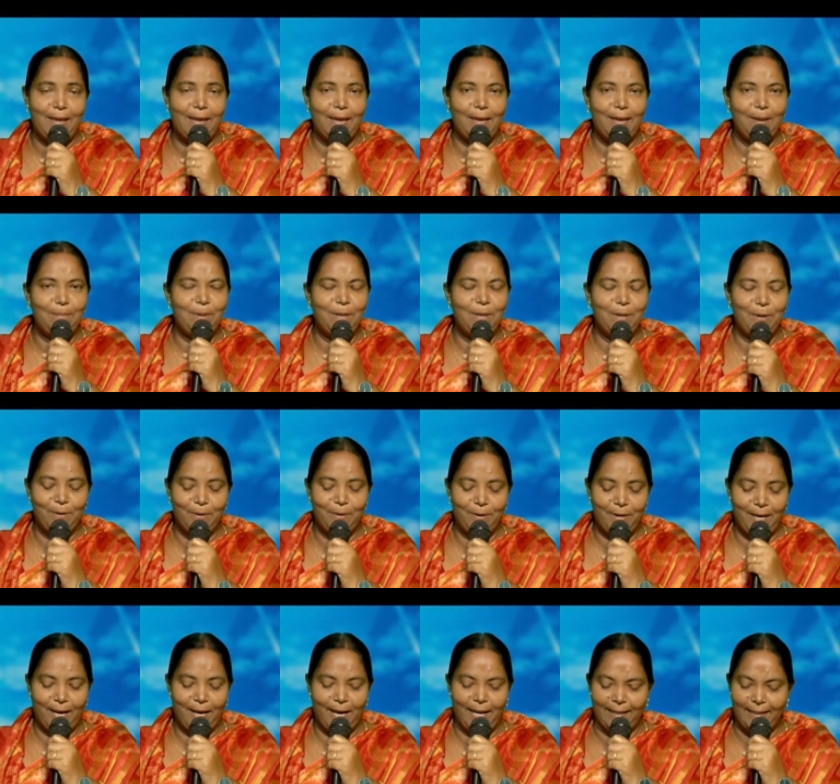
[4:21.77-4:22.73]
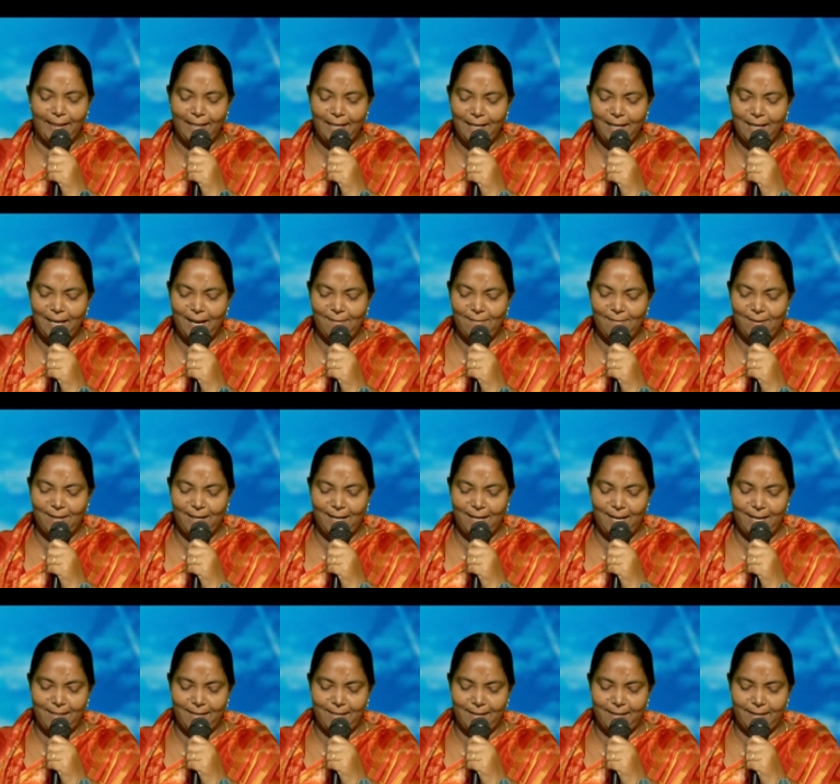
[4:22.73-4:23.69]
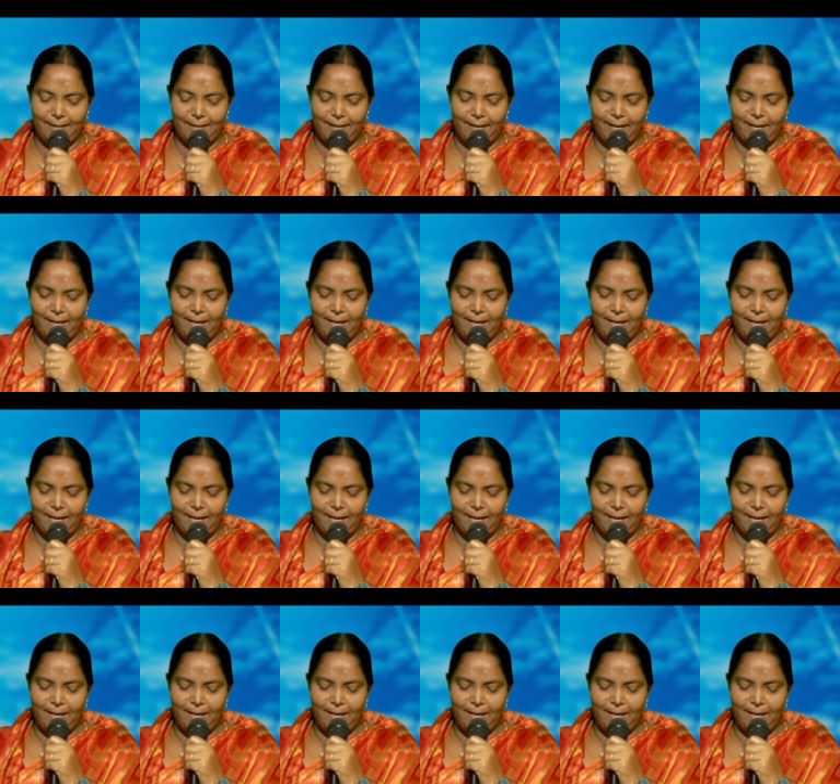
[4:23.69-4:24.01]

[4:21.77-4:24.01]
ఏమి కూడా అర్థం కావట్లేదంట